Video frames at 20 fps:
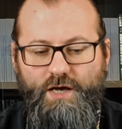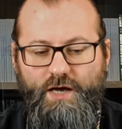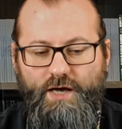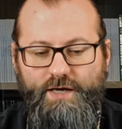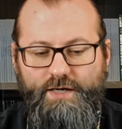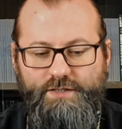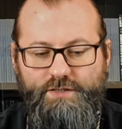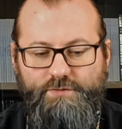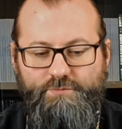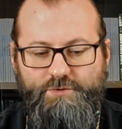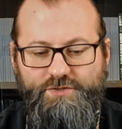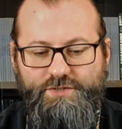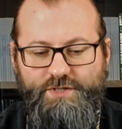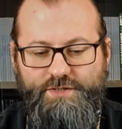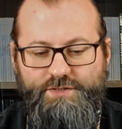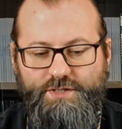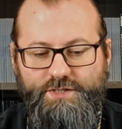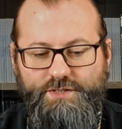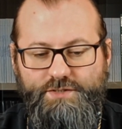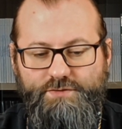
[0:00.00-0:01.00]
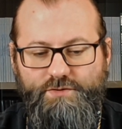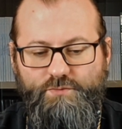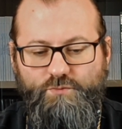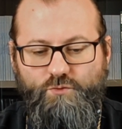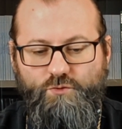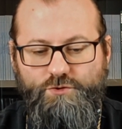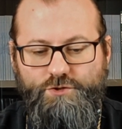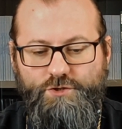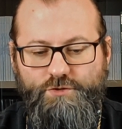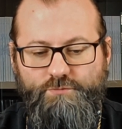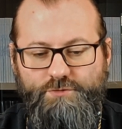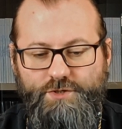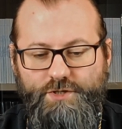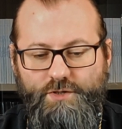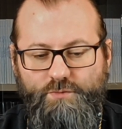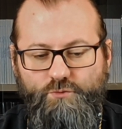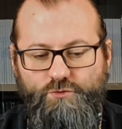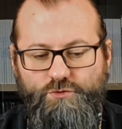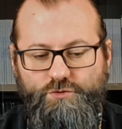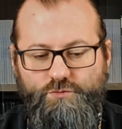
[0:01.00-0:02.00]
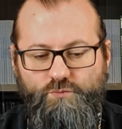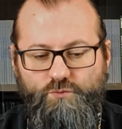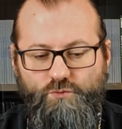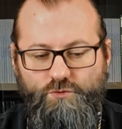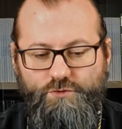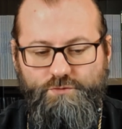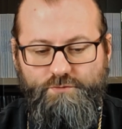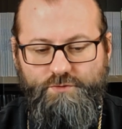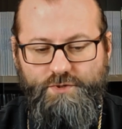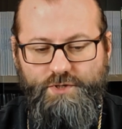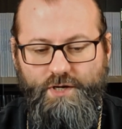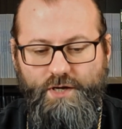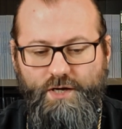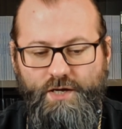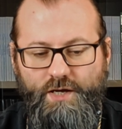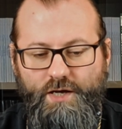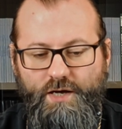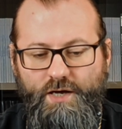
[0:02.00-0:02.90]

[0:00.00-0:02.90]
а это при содействии Божием требует подвига.